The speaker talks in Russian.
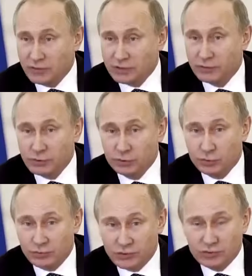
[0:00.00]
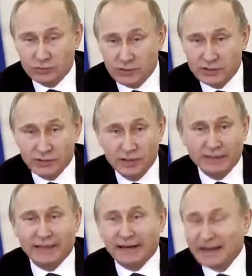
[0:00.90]
местного чиновничества. Если
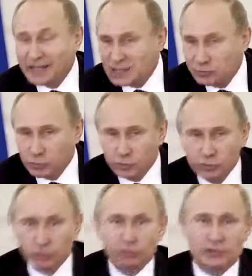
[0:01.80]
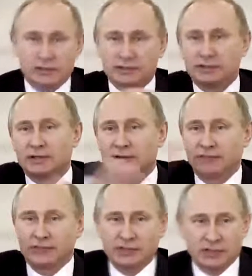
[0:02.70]
на каждом углу у нас
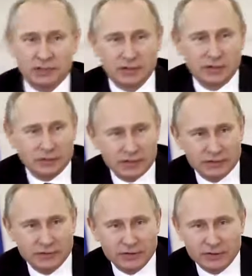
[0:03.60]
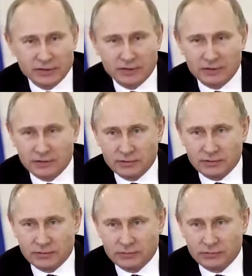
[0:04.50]
все названия
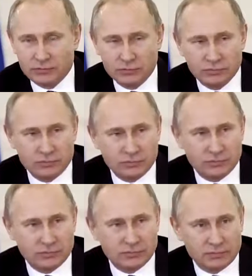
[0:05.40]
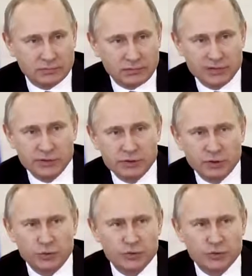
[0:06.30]
э, различных